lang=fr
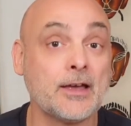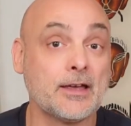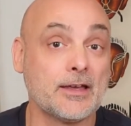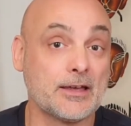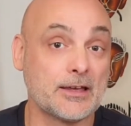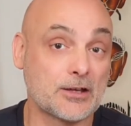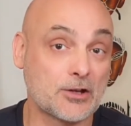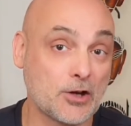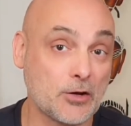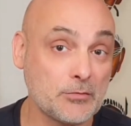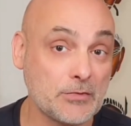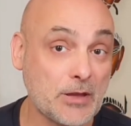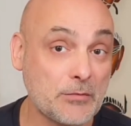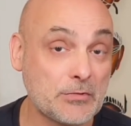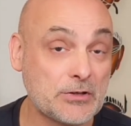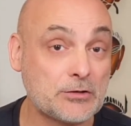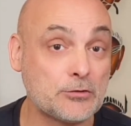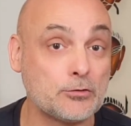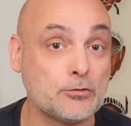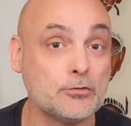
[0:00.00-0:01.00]
Et comme
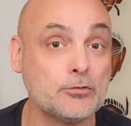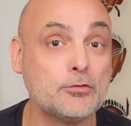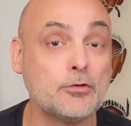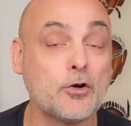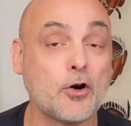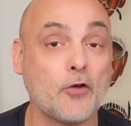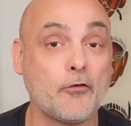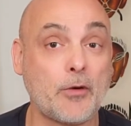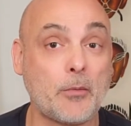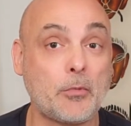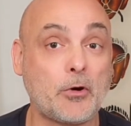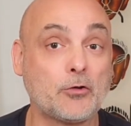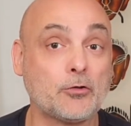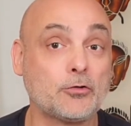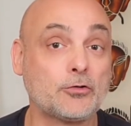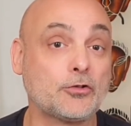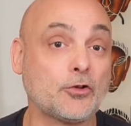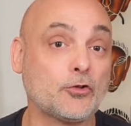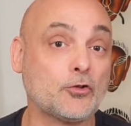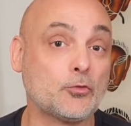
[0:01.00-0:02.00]
d'habitude, on va prendre le
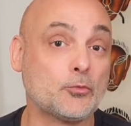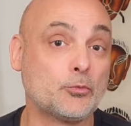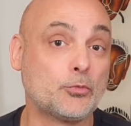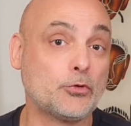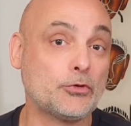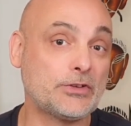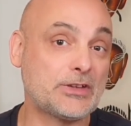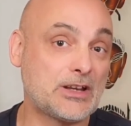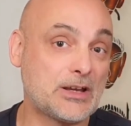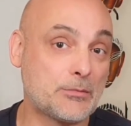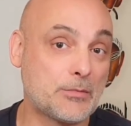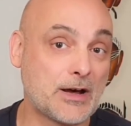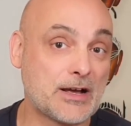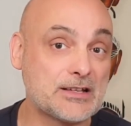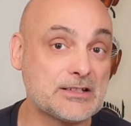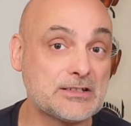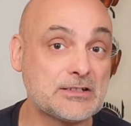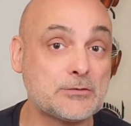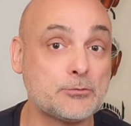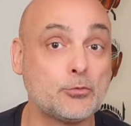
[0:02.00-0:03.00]
temps de poser les
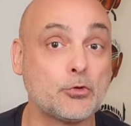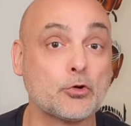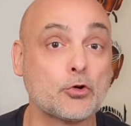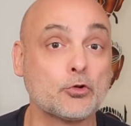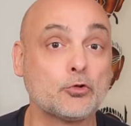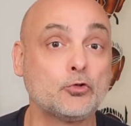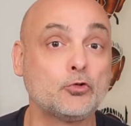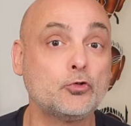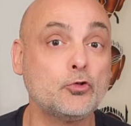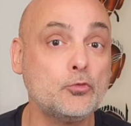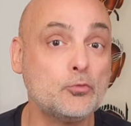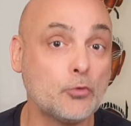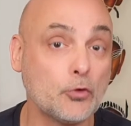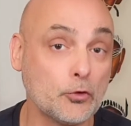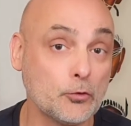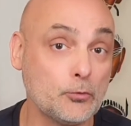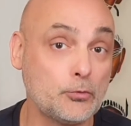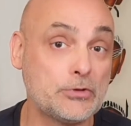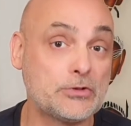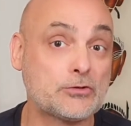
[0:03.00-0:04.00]
bases pour que tout le
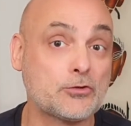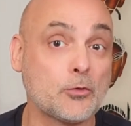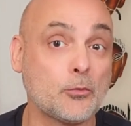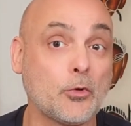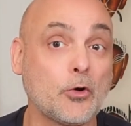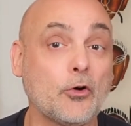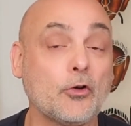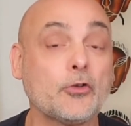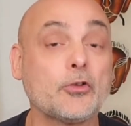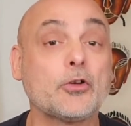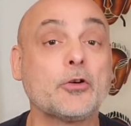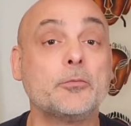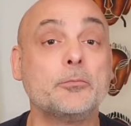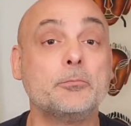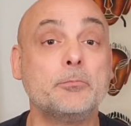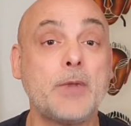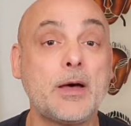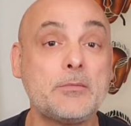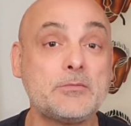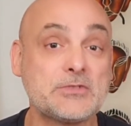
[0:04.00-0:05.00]
monde puisse comprendre
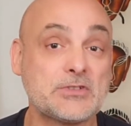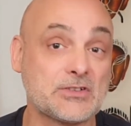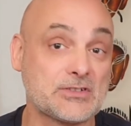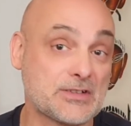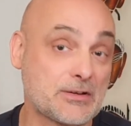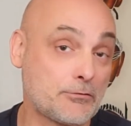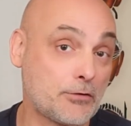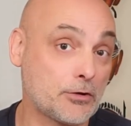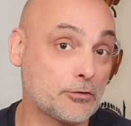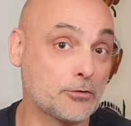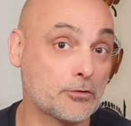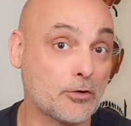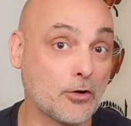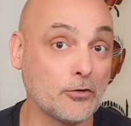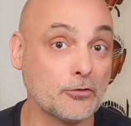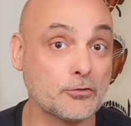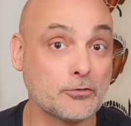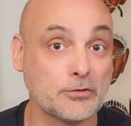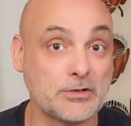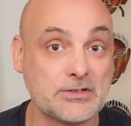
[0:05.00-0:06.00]
même sans avoir de
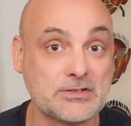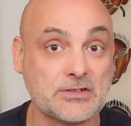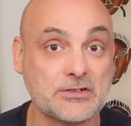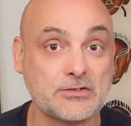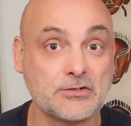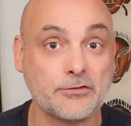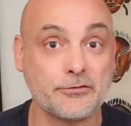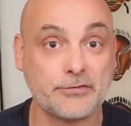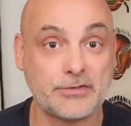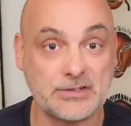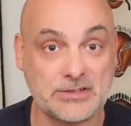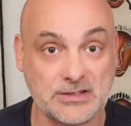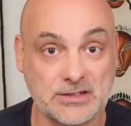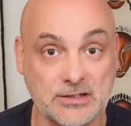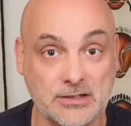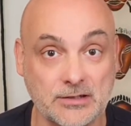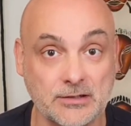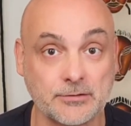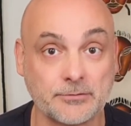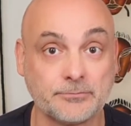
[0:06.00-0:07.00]
grandes connaissances en
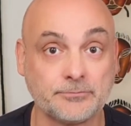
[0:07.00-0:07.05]
physique.